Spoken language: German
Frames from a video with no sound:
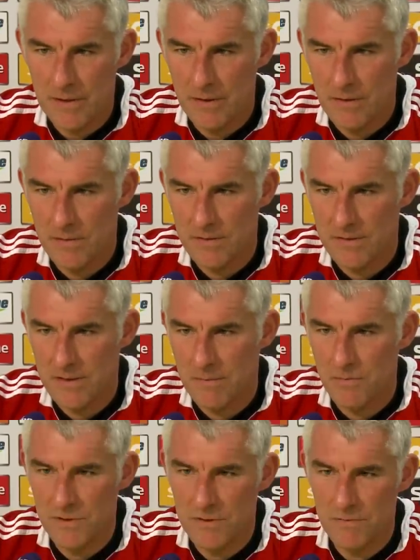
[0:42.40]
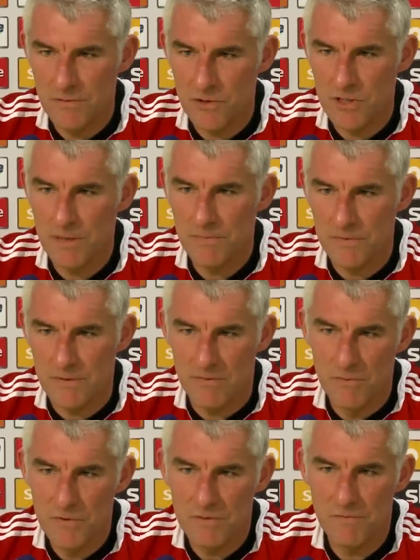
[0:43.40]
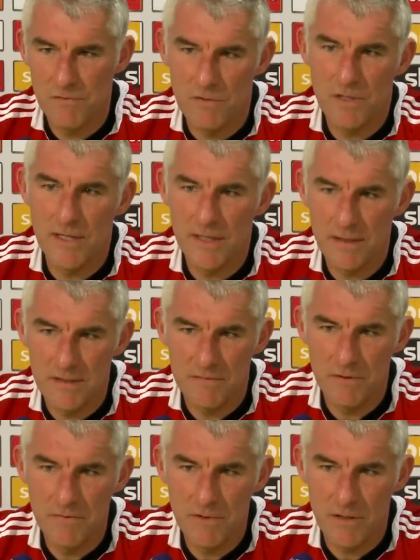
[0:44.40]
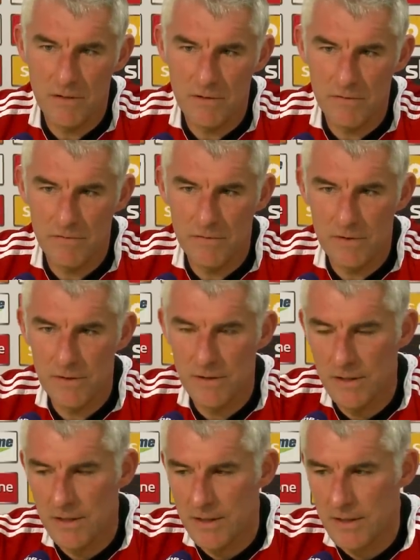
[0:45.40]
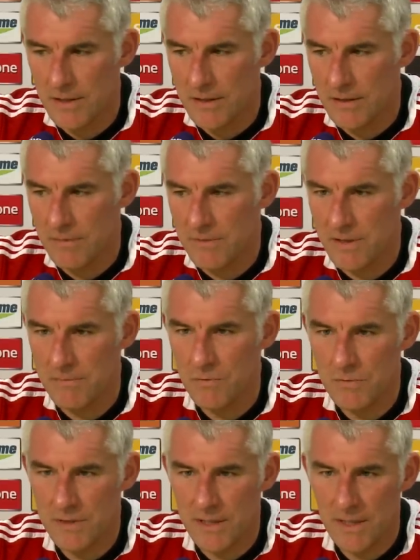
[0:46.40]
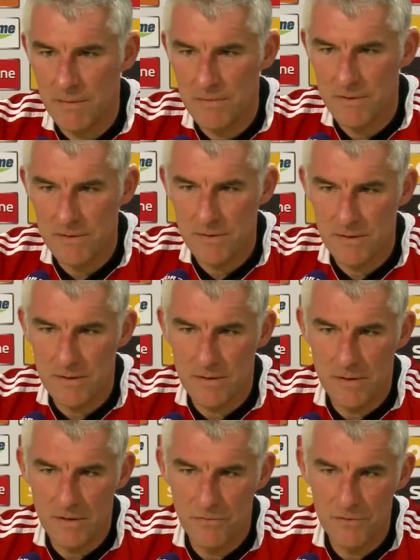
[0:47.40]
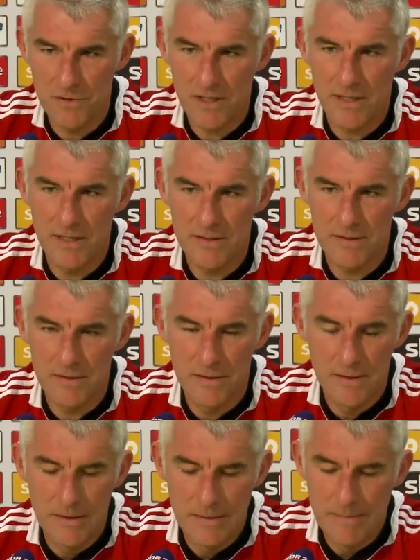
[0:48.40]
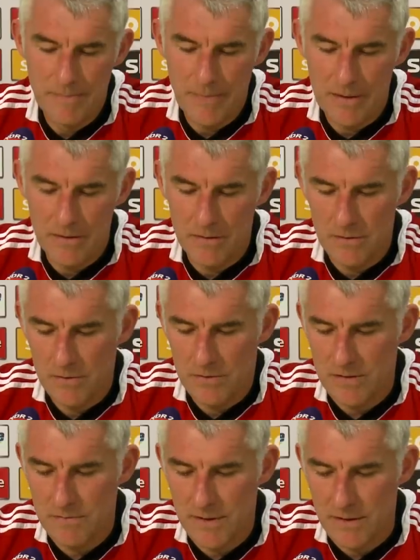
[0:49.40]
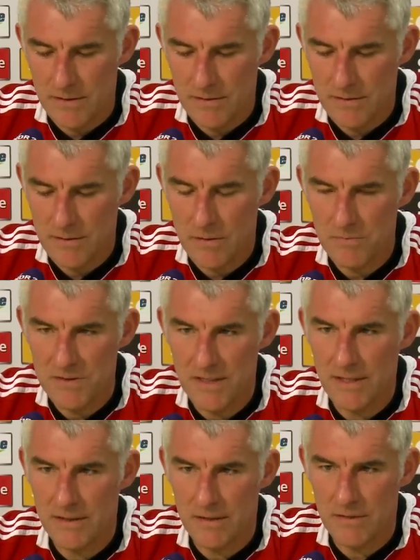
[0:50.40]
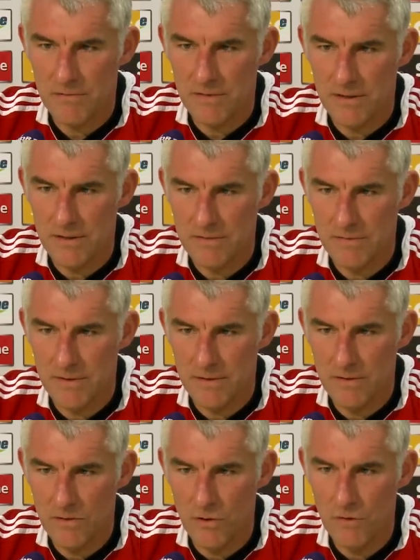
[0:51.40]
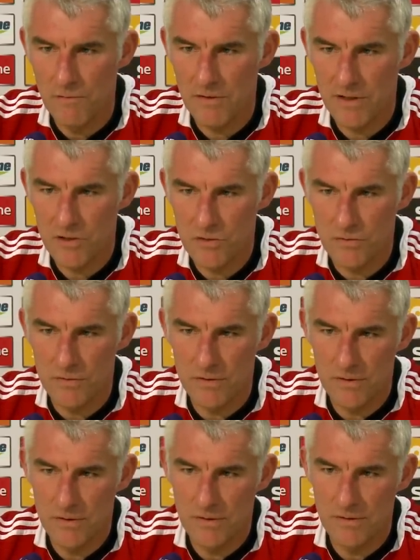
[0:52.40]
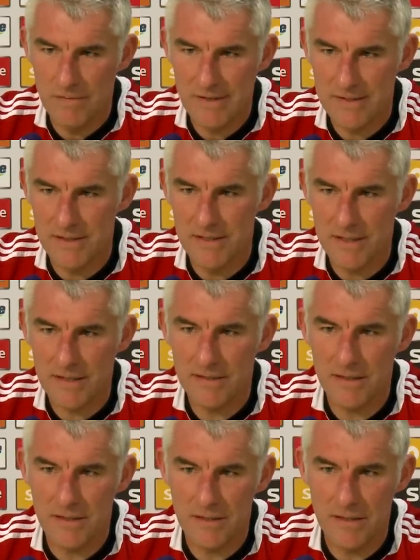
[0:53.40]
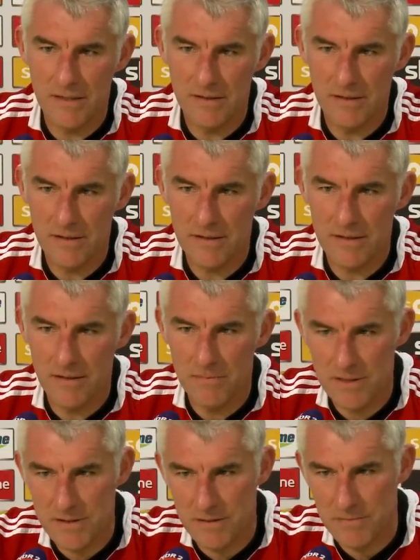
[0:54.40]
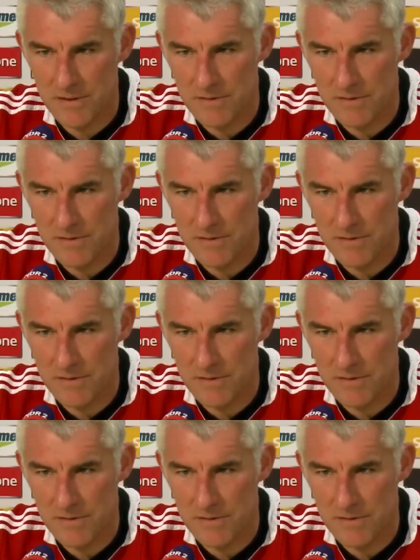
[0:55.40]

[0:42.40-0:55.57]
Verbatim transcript: äh, und das Tempo nicht so verschleppen, sondern wir müssen vorlegen. Das wollen wir auch. Wir wollen mit einem guten Ergebnis nach Fürth reisen. Und deswegen kommt es eher darauf an, dass wir läuferisch und was die Taktik angeht, die richtigen Maßnahmen